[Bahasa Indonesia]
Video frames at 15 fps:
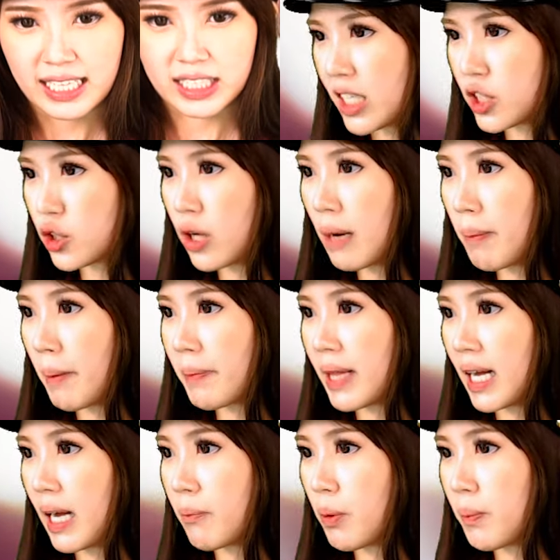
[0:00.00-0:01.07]
Dan juga apabila
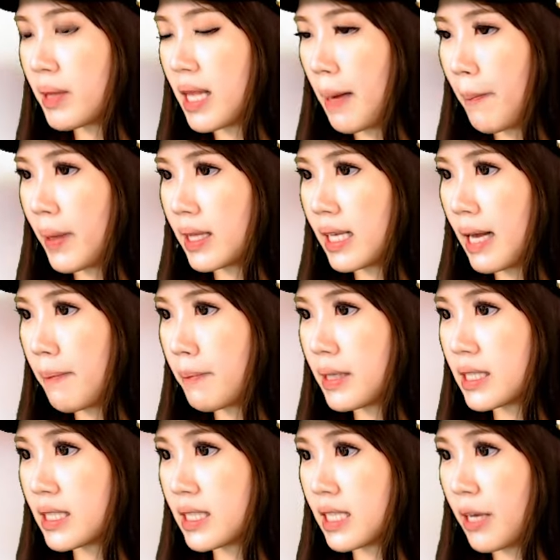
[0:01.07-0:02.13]
kamu mendapatkan
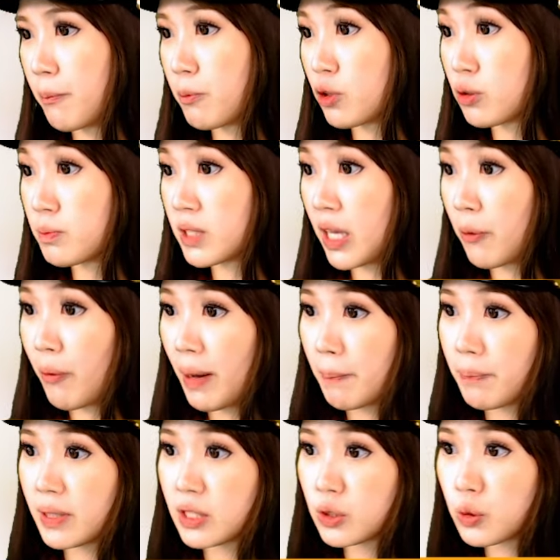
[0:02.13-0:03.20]
Mystic Doomsday
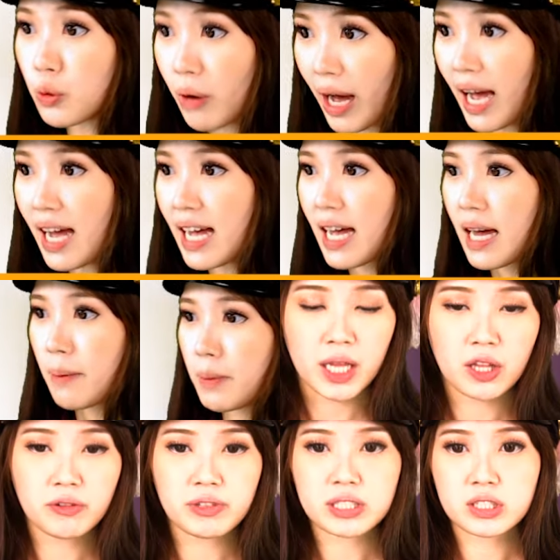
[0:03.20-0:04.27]
Weapon 2
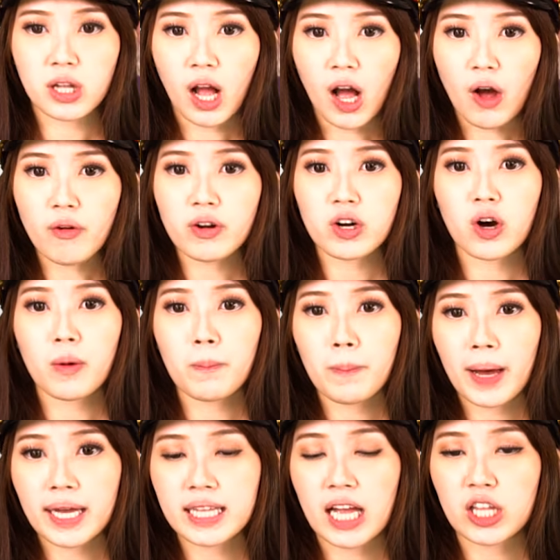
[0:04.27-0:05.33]
melalui draw,
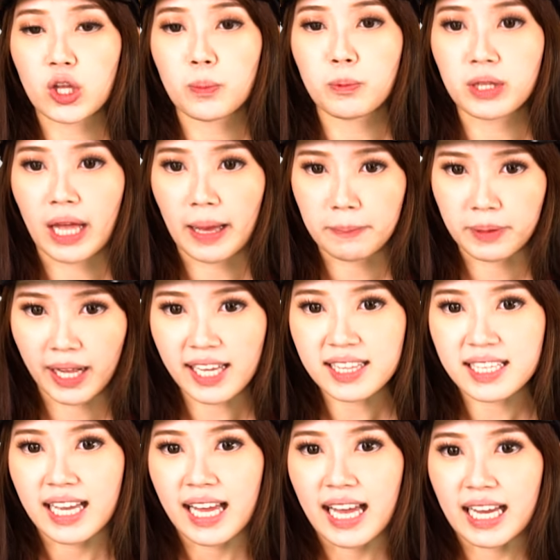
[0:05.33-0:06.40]
combine, ataupun upgrade,
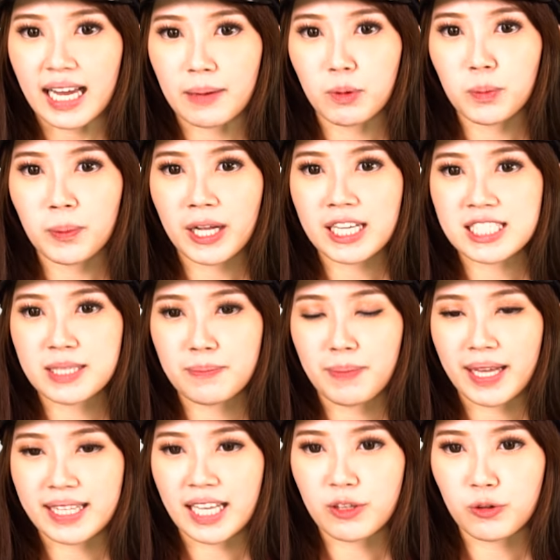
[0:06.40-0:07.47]
kamu
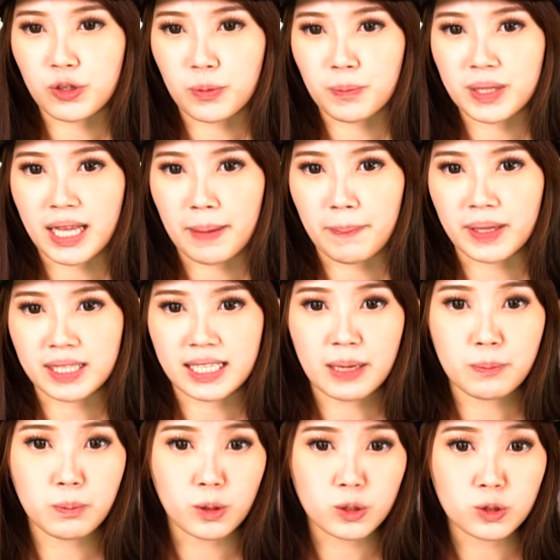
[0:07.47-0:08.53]
berkesempatan untuk mendapatkan
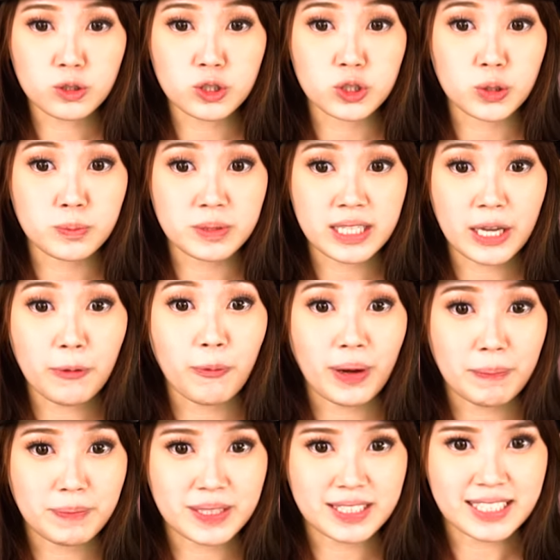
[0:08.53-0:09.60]
bonus Doomsday
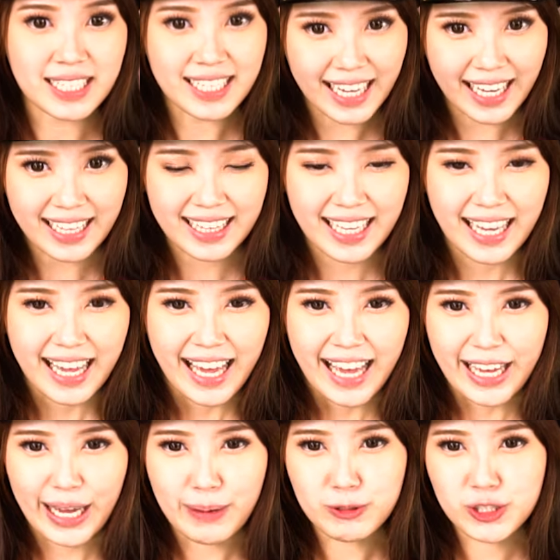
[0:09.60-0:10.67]
Weapon Ticket.
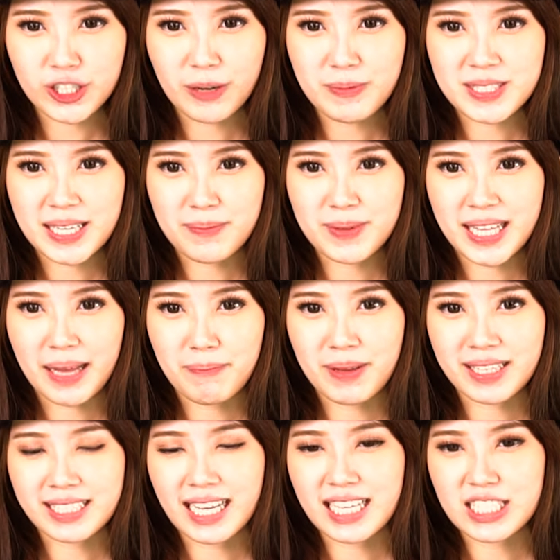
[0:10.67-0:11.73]
Kamu juga bisa
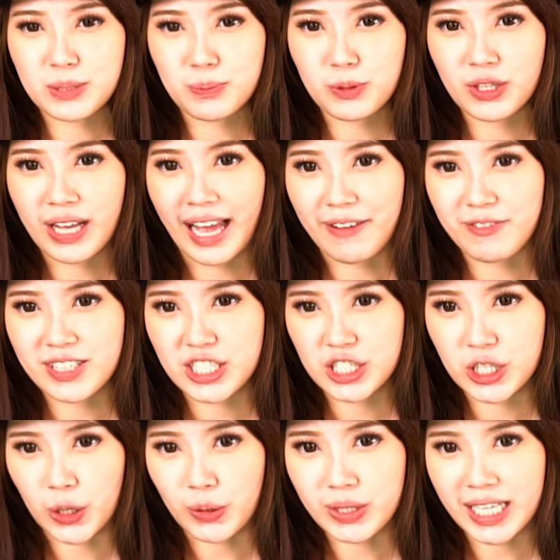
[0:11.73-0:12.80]
mendapatkan 10 Heaven
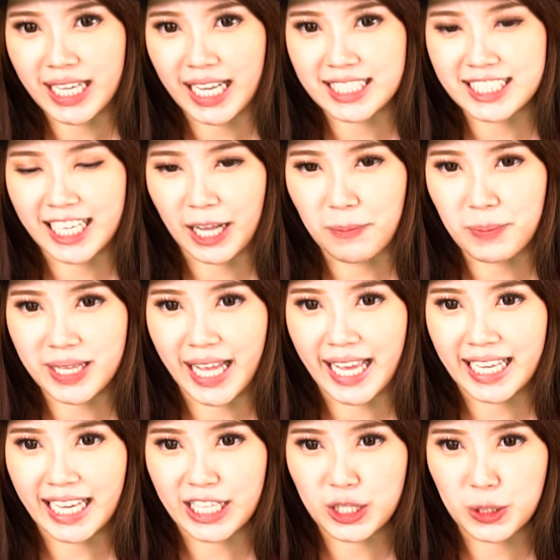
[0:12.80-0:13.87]
Stone dengan cara
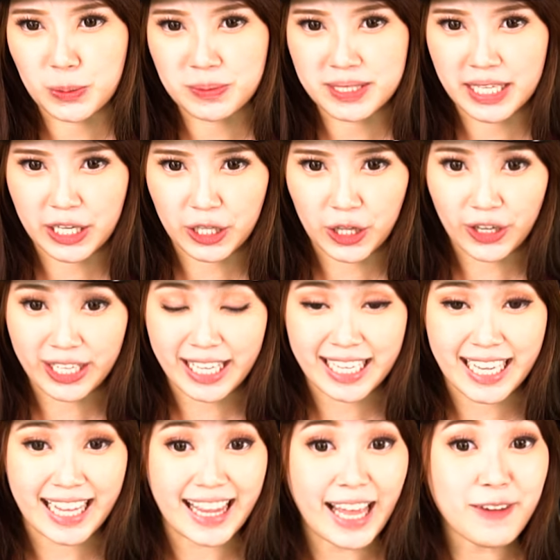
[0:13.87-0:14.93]
menaikkan Doomsday Clock
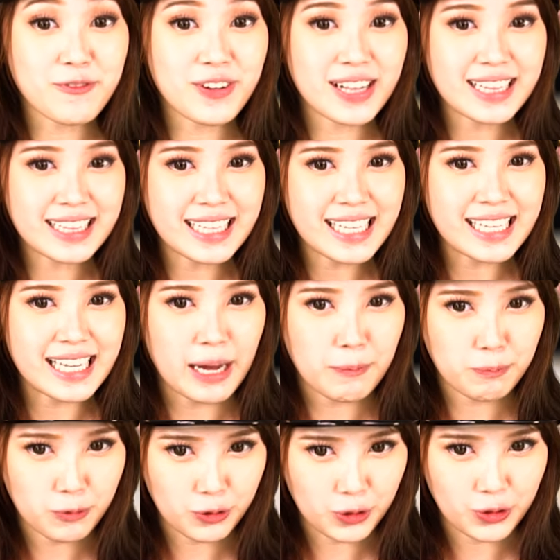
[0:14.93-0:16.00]
hingga level 30.
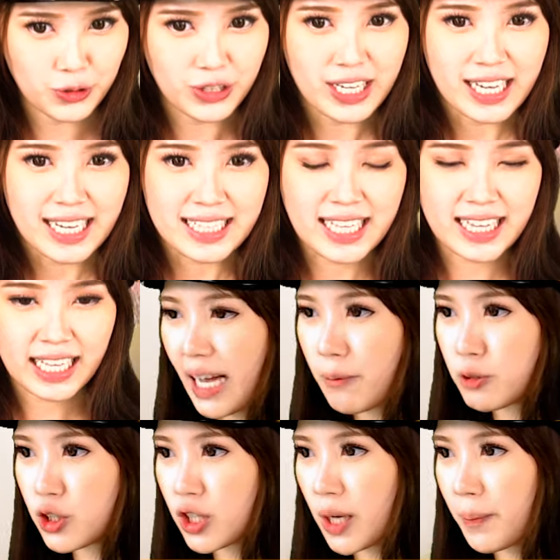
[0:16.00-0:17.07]
Dan
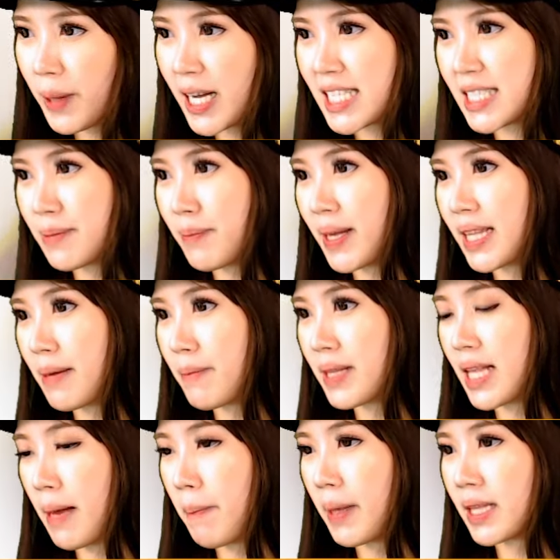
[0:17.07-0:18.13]
kamu juga berkesempatan
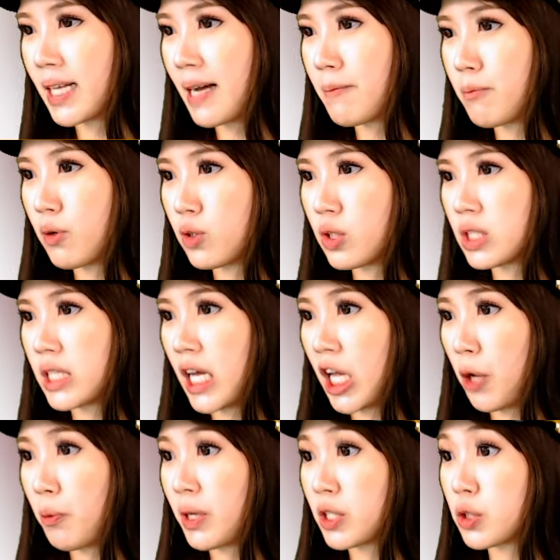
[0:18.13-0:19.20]
mendapatkan bonus
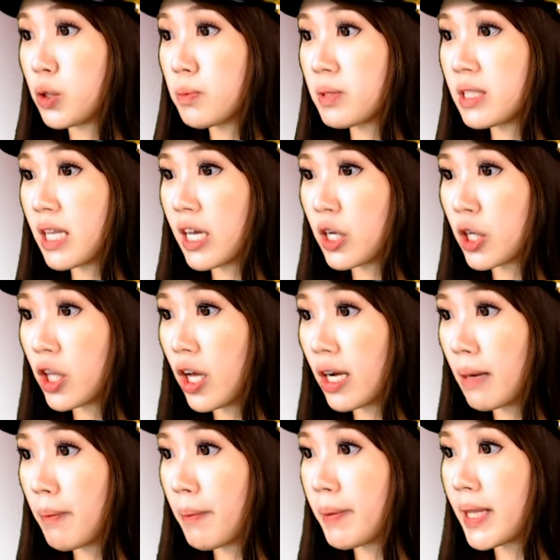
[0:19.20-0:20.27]
Heroic Doomsday Clock
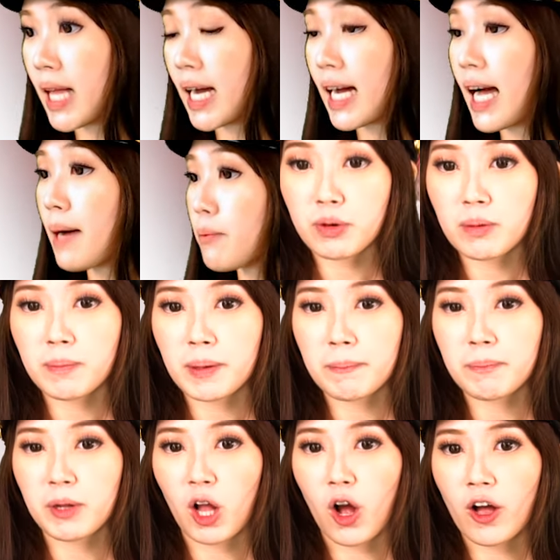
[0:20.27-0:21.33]
apabila kamu
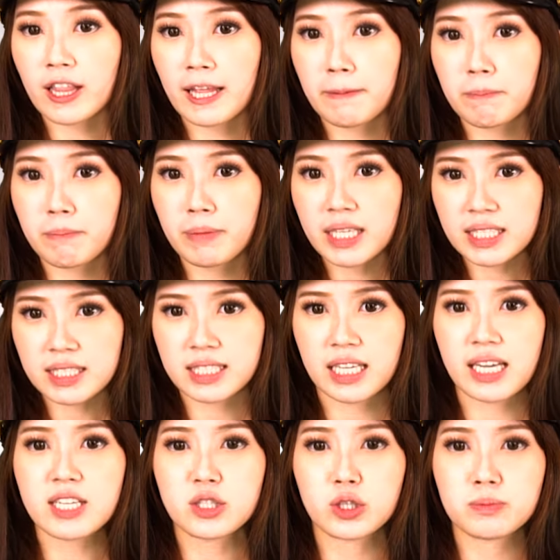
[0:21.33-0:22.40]
memperoleh
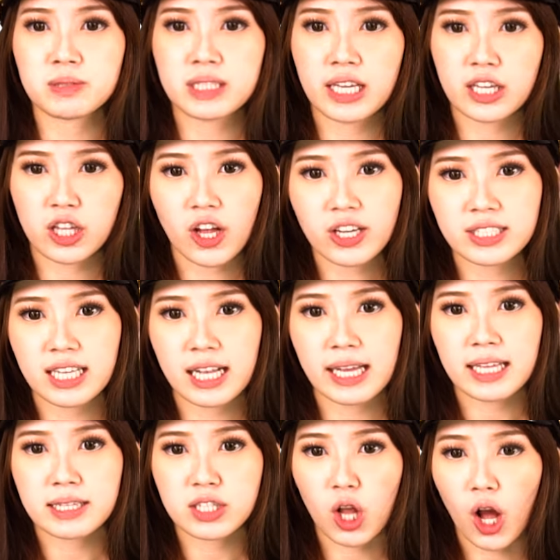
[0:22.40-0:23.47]
Mystic Doomsday Clock
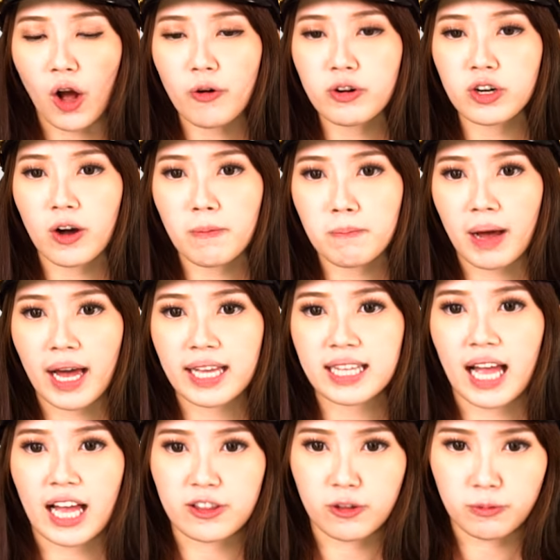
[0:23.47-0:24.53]
dari Draw, Combine,
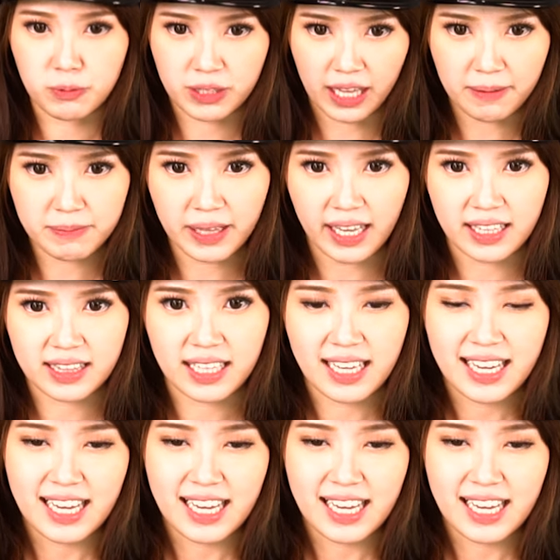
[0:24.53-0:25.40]
ataupun Upgrade.